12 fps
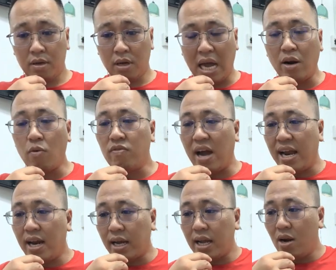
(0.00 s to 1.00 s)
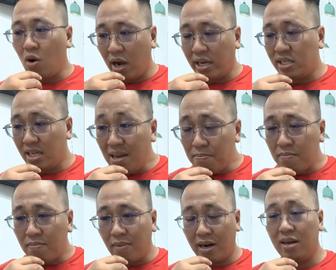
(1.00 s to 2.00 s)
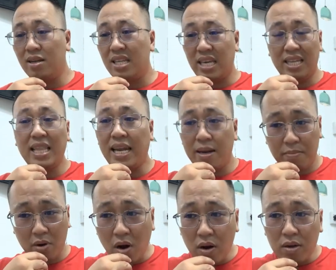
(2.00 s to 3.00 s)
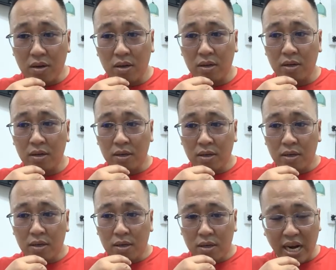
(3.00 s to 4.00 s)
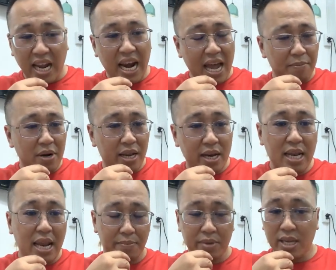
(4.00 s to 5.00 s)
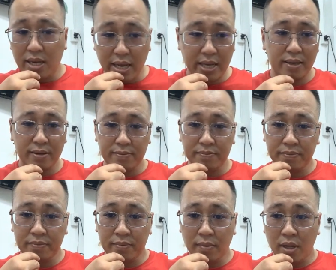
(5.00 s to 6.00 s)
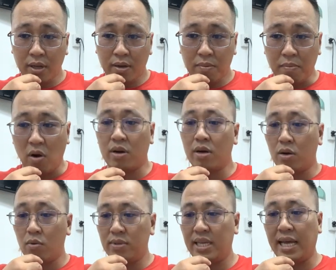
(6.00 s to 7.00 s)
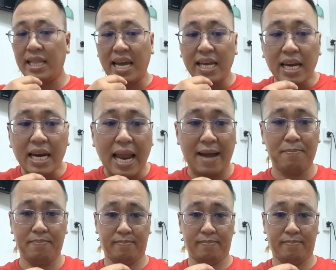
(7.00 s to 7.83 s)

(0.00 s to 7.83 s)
anh không phải là cái loại sếp mà đứng chỉ tay năm ngón nè làm này đi làm kia đi mọi người cũng sẽ thấy anh làm